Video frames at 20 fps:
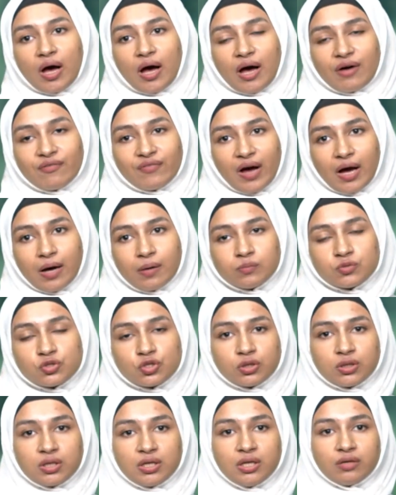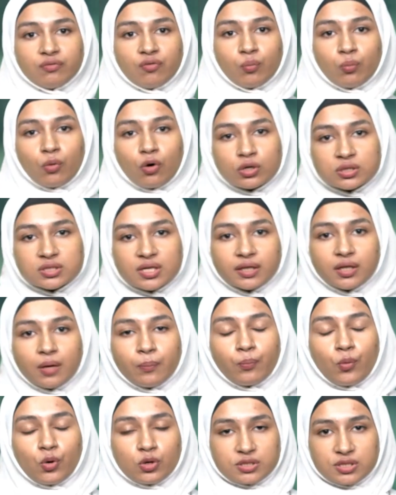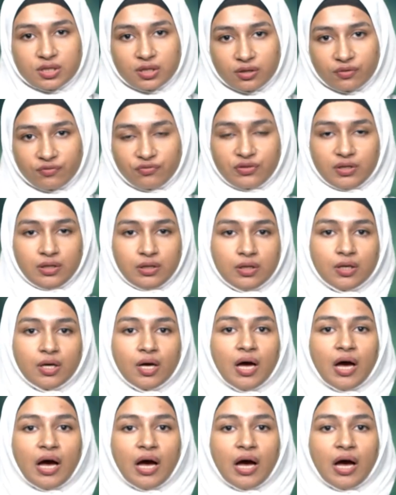आवाम जो थी वो बहुत ज़्यादा पॉजिटिव थी